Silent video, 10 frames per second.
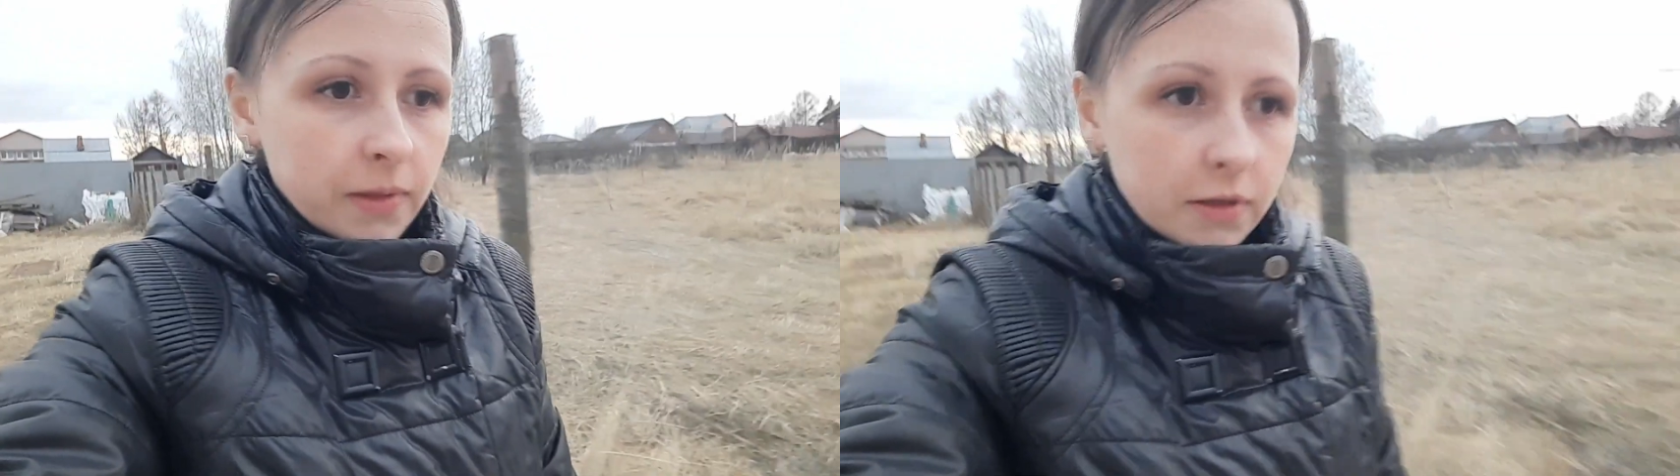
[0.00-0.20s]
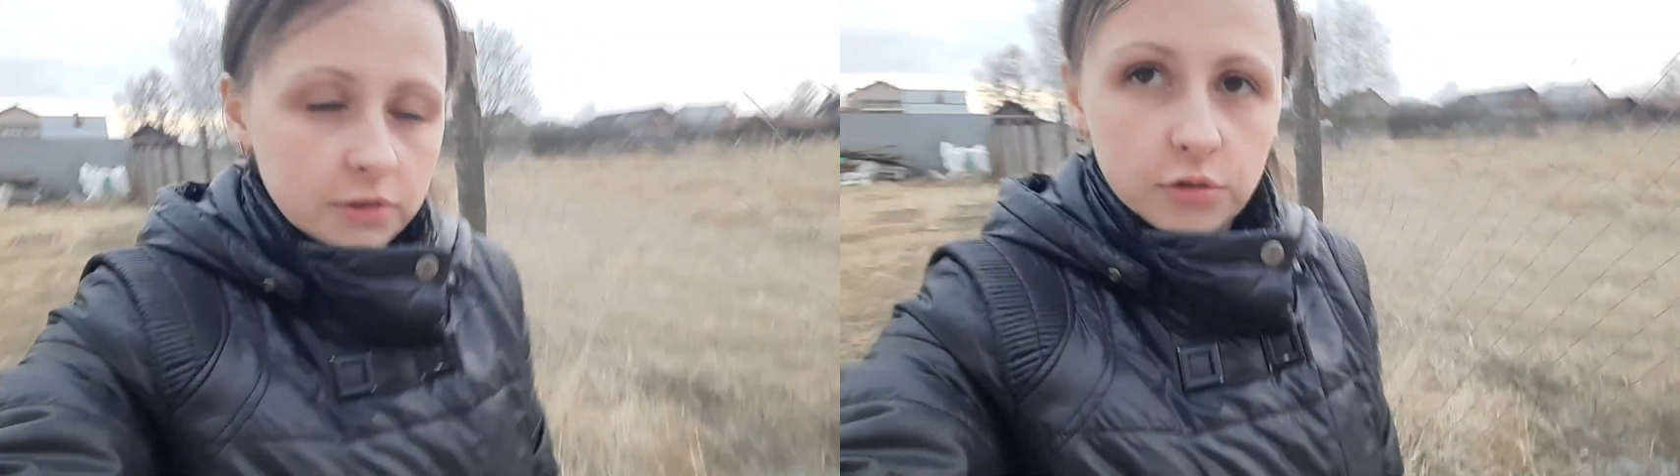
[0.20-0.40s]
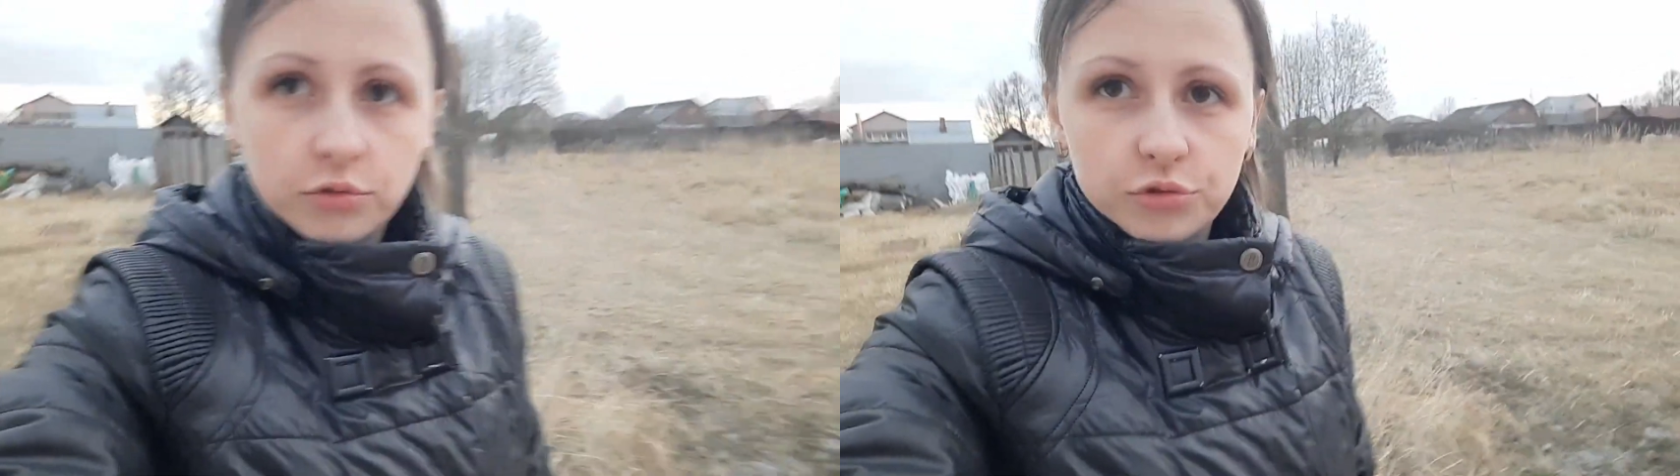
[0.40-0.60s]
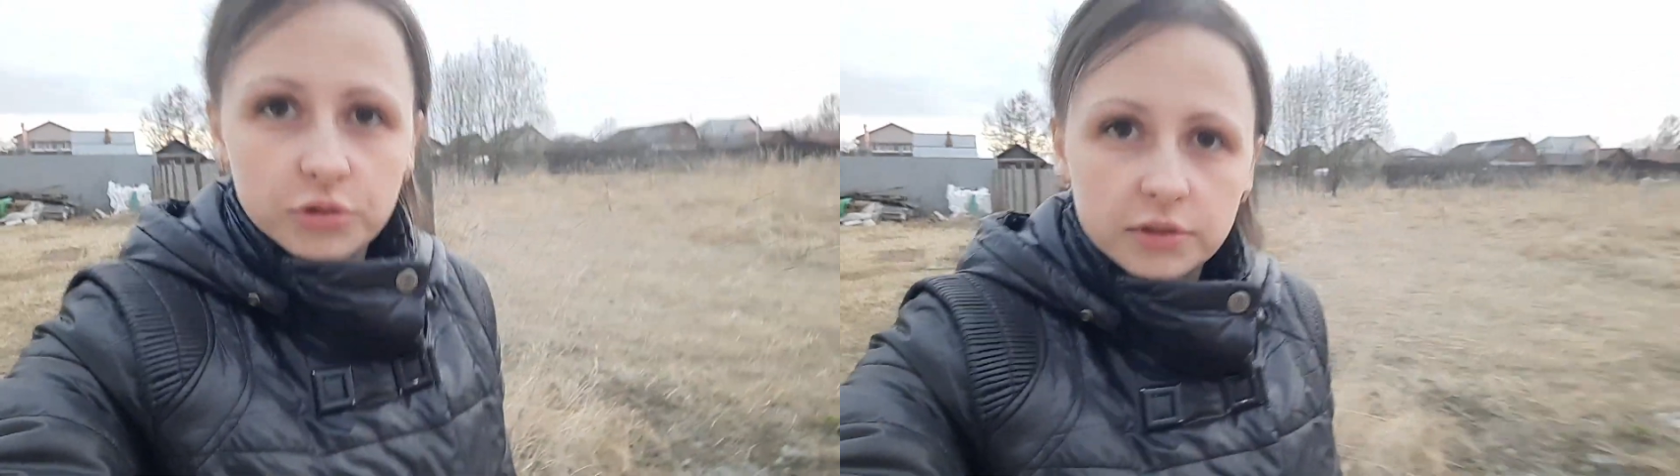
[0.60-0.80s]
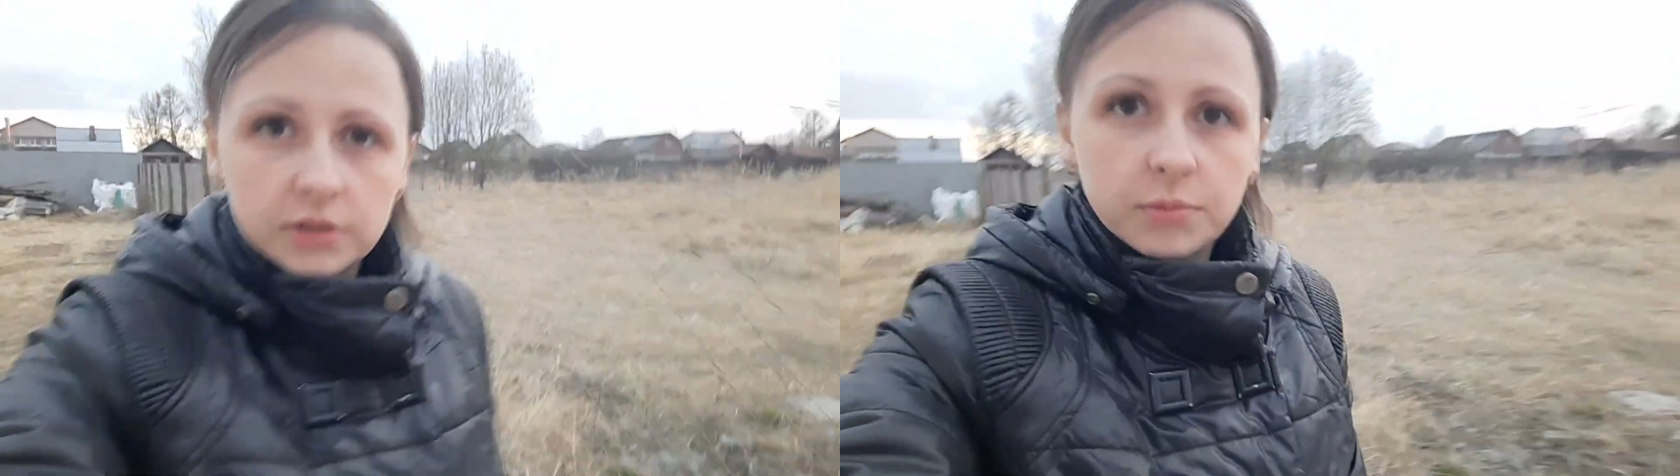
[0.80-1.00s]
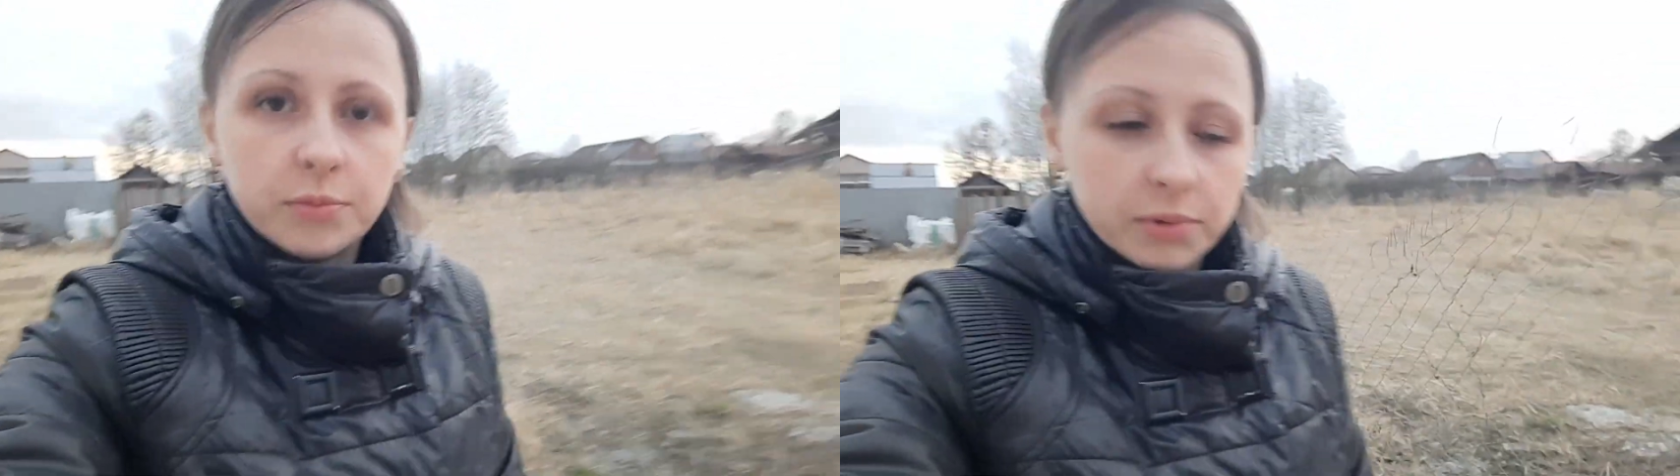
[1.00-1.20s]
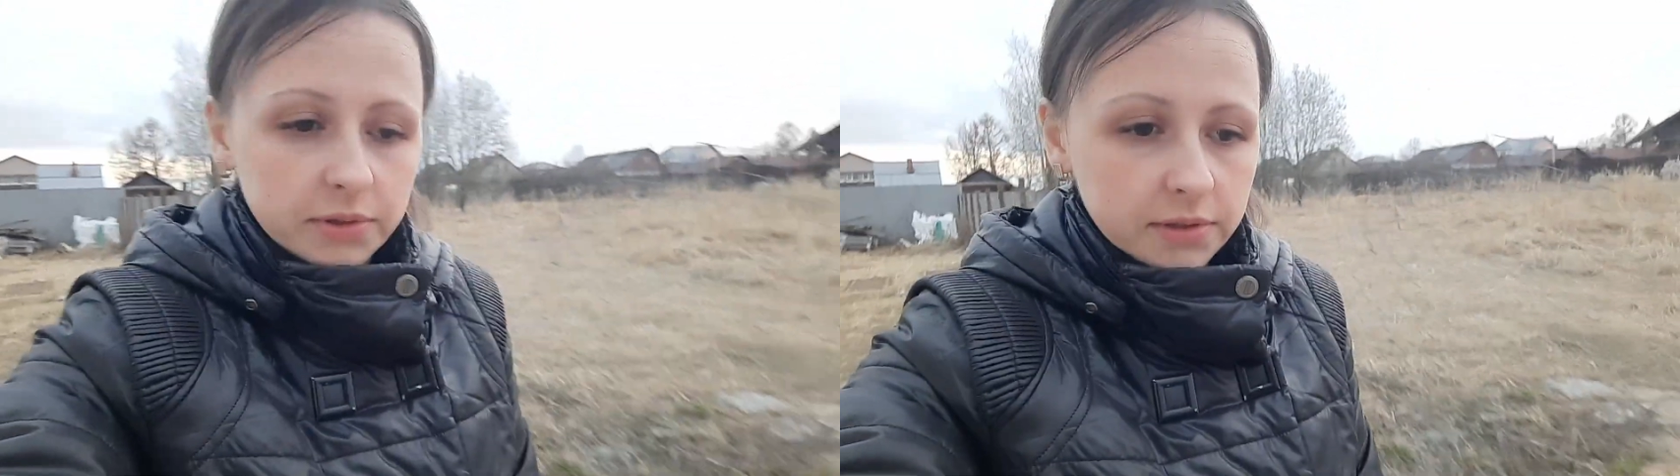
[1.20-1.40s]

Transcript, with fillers: Сереж с Димой, блин,